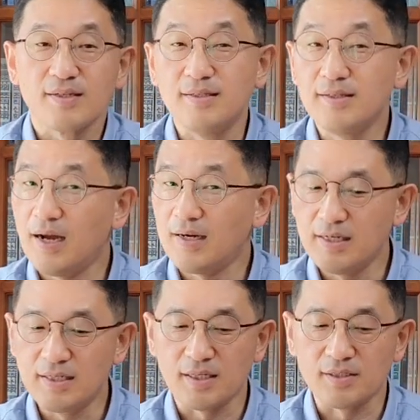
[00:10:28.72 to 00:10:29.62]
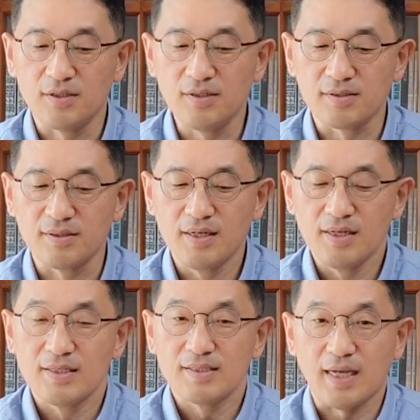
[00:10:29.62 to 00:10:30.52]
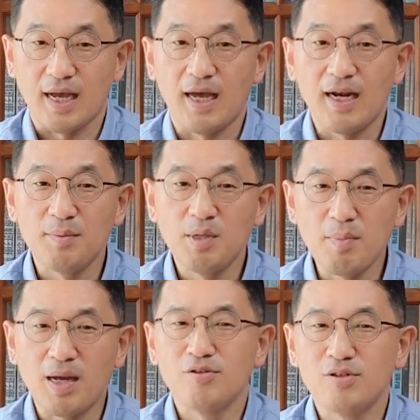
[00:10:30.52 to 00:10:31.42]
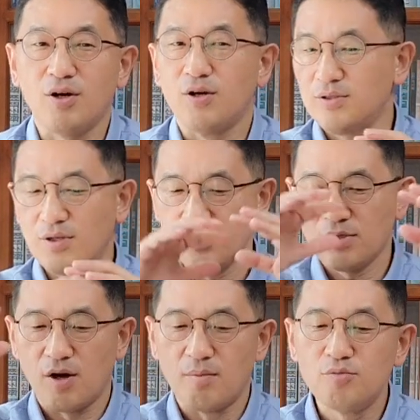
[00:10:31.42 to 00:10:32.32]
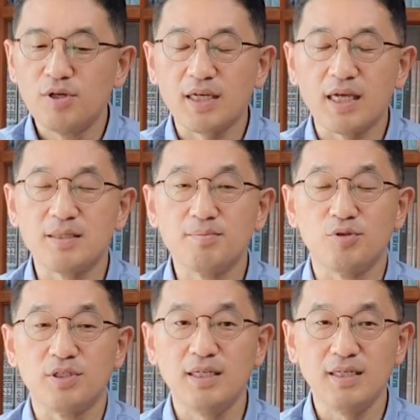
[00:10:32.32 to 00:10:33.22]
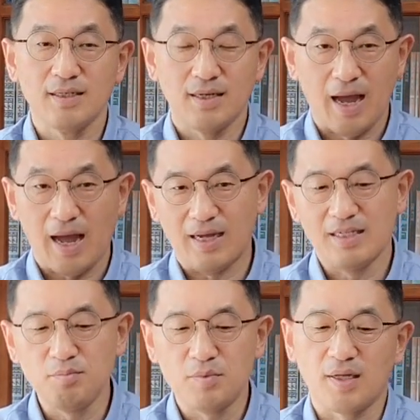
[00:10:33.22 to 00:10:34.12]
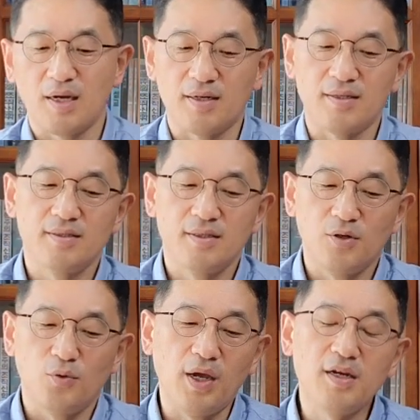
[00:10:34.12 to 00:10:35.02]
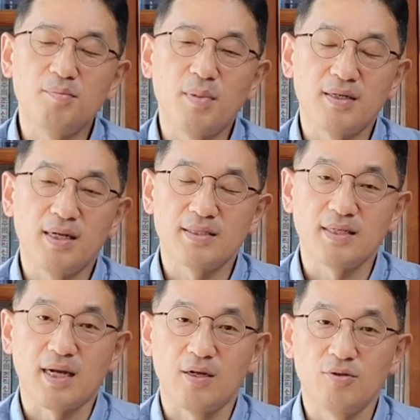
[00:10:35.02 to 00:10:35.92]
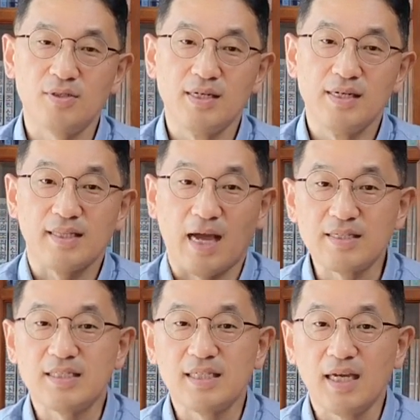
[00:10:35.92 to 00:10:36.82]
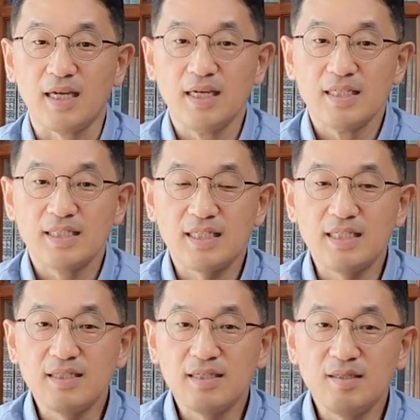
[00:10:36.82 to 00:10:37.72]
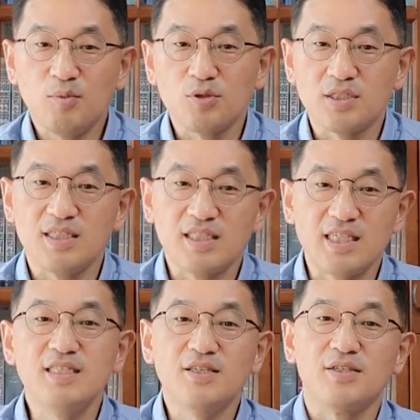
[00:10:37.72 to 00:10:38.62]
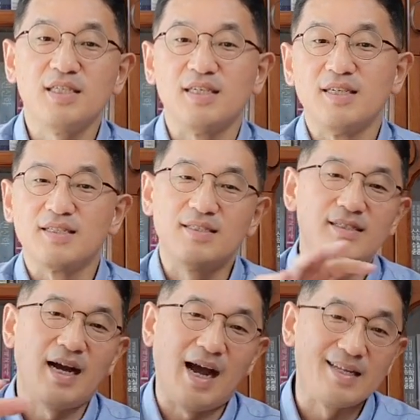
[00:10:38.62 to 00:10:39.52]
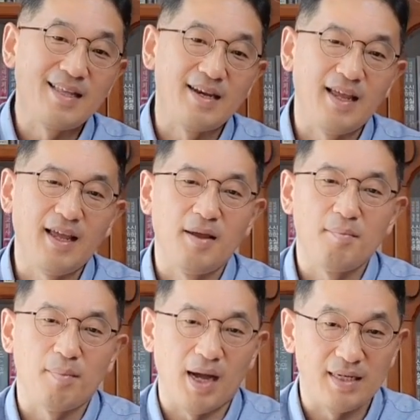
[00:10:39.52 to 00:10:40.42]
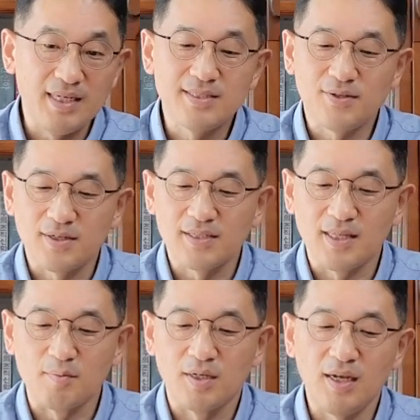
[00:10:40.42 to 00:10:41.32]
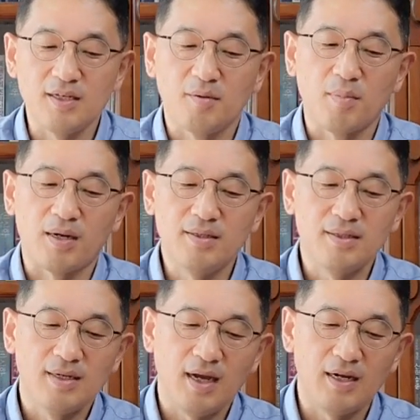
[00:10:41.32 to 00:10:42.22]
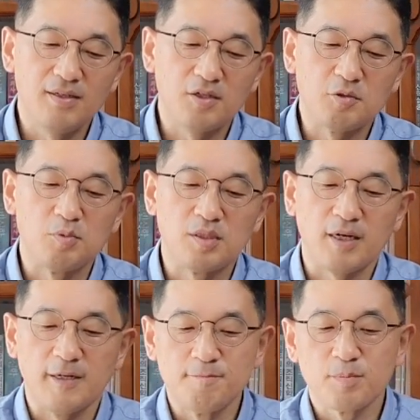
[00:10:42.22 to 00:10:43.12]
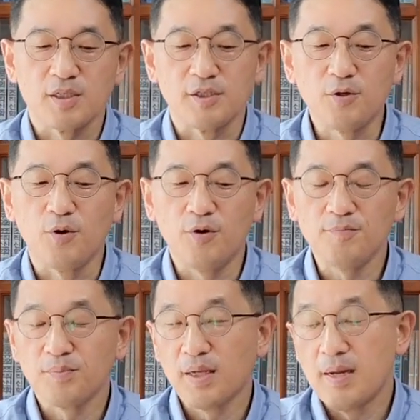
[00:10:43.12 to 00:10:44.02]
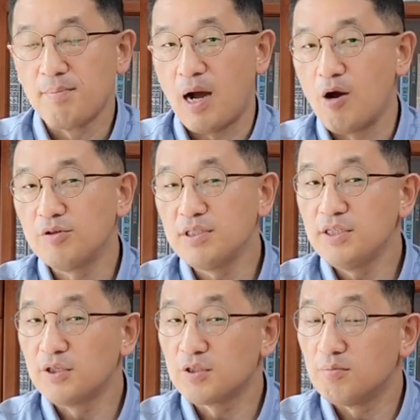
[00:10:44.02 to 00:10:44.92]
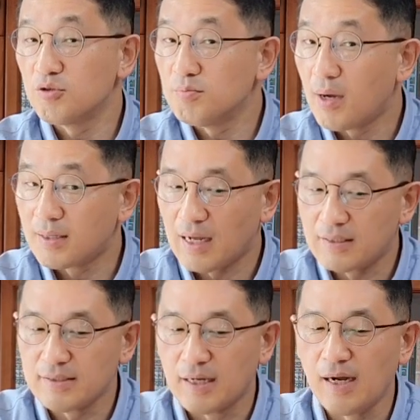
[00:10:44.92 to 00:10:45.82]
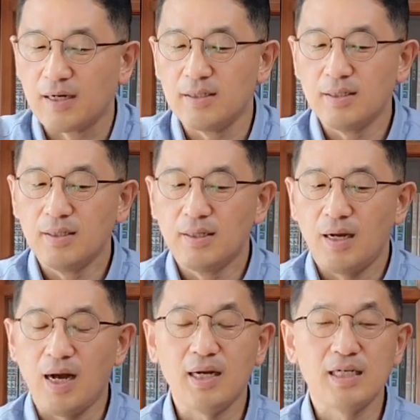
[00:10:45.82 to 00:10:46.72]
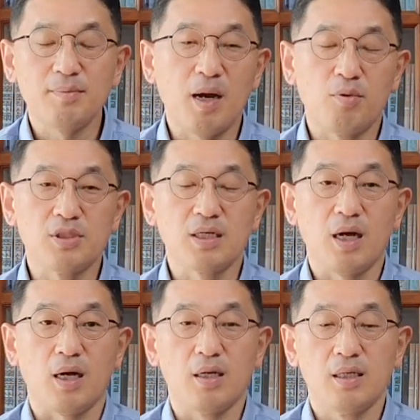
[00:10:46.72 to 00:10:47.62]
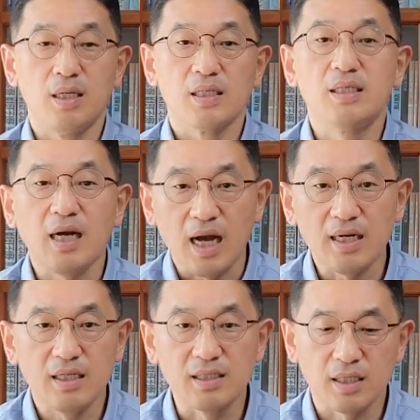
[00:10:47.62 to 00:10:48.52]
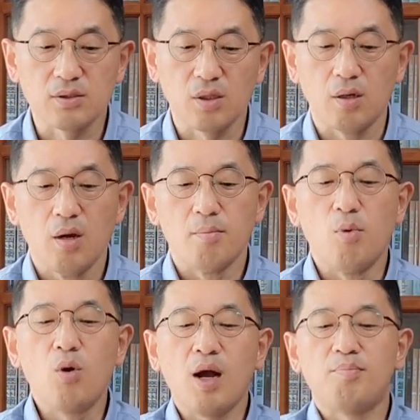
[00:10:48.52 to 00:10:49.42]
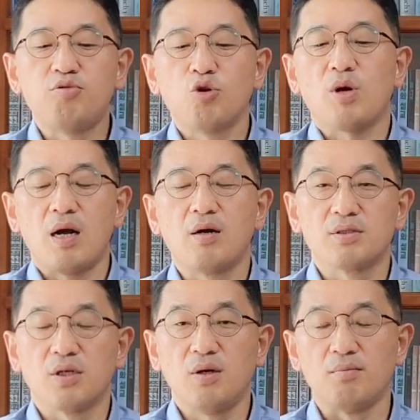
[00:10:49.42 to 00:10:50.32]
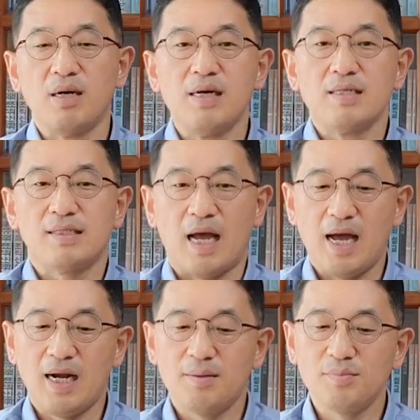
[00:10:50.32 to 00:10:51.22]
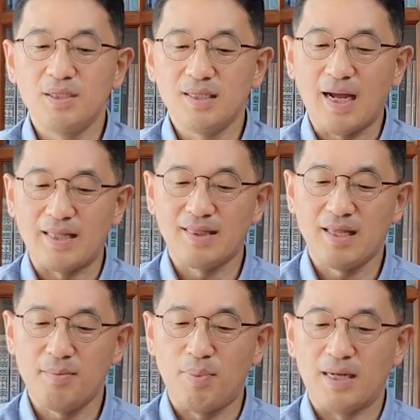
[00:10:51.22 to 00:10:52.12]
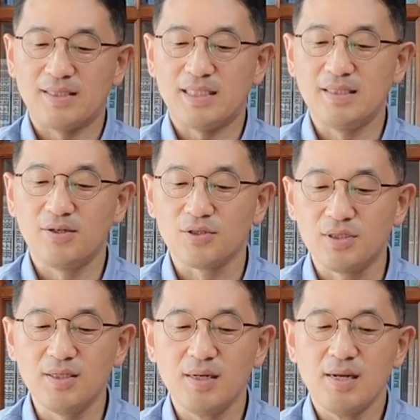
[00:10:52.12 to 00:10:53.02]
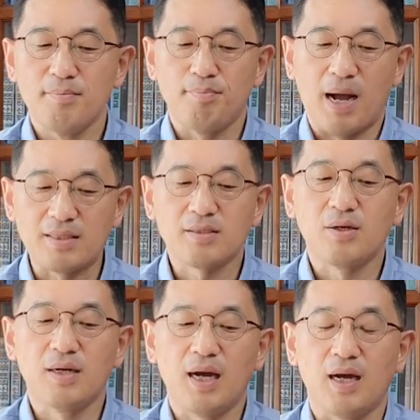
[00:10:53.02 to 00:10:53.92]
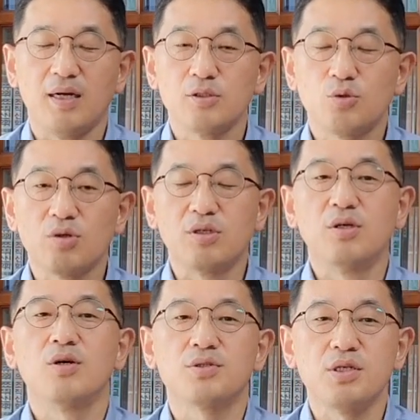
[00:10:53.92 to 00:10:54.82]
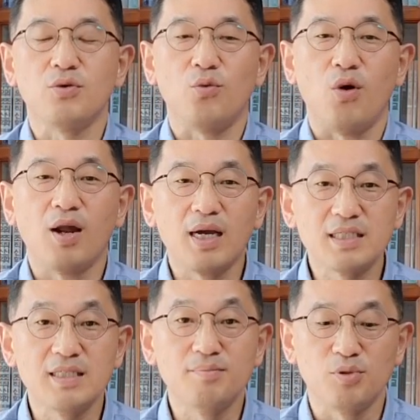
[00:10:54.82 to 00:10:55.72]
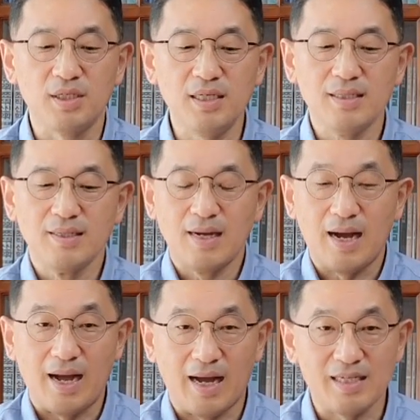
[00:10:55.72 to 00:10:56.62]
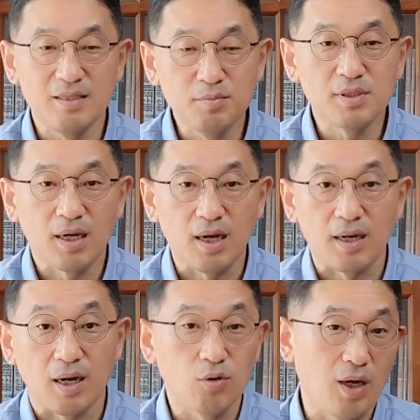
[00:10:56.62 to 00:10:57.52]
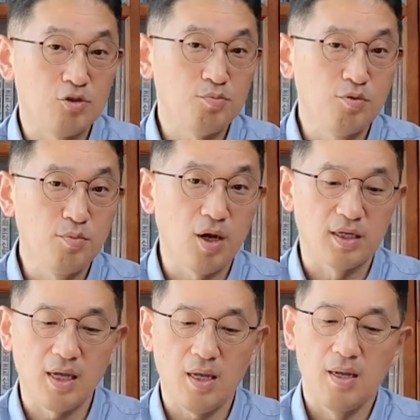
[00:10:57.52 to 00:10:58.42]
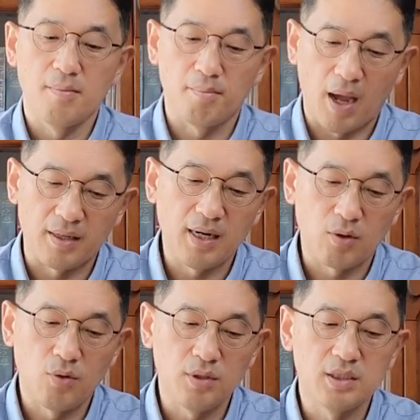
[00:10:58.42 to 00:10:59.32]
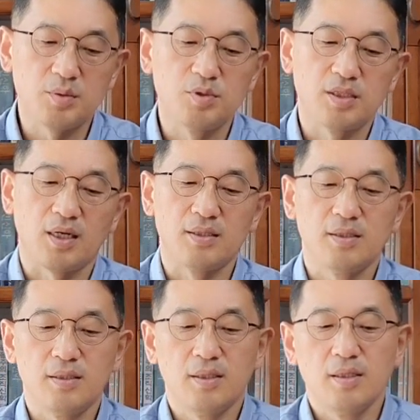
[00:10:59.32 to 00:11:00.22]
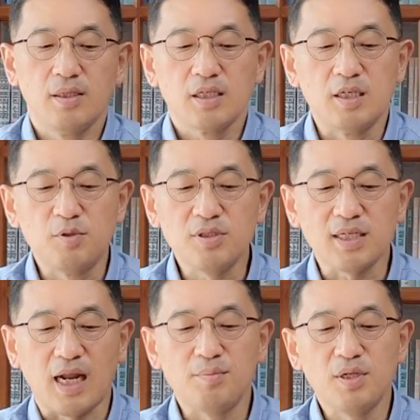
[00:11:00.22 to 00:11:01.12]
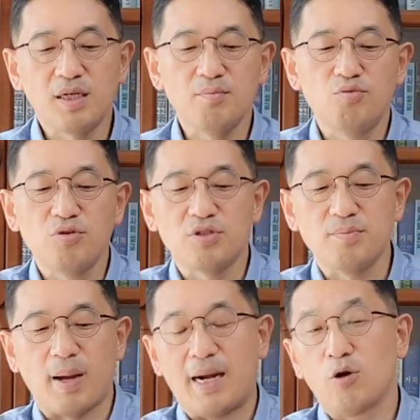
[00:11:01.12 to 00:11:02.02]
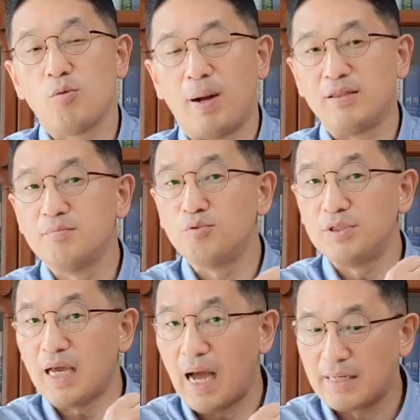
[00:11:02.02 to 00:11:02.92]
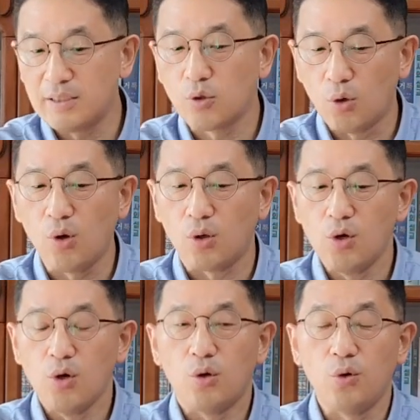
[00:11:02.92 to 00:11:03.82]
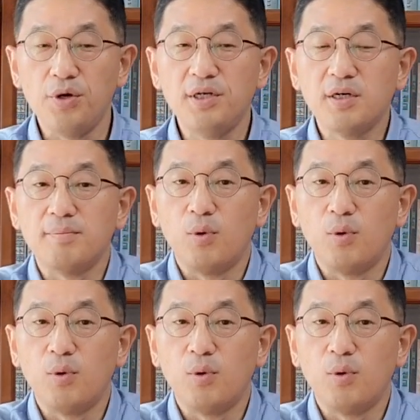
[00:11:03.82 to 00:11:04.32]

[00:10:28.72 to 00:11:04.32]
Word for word: 그 하나님께서는 사람이 만든 어떤 건물에 계신 분이 아닙니다. 왜 이런 말을 했을까요? 당시에 신들을 모시는 신전이 그 아덴에 많이 있었기 때문에 이런 말을 하는 것입니다. 그리고 바울은 이어서 무슨 말을 하느냐? 하나님 아버지가 그 하나님께서 뭔가 부족한 것처럼 사람들이 갖다 바치는 것을 받거나 또 그런 것을 원하시는 분이 아닙니다. 라고 아주 분명하게 말을 하고 있습니다. 그분은 사람들에게 무엇을 바라고 받는 분이 아니고 오히려